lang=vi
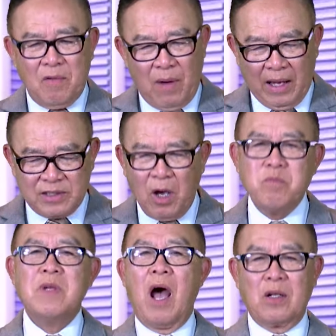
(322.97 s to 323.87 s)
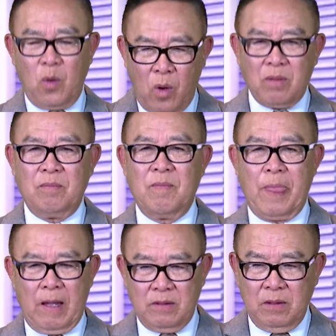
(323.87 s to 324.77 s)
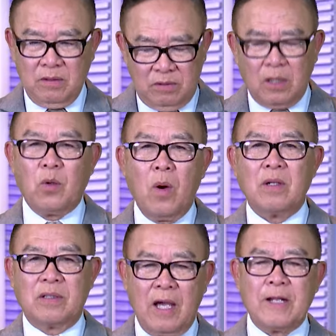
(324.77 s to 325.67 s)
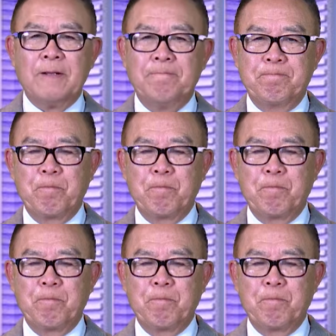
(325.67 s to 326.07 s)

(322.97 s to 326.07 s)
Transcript: phải sống nhờ thuốc, dứt thuốc là chết đó.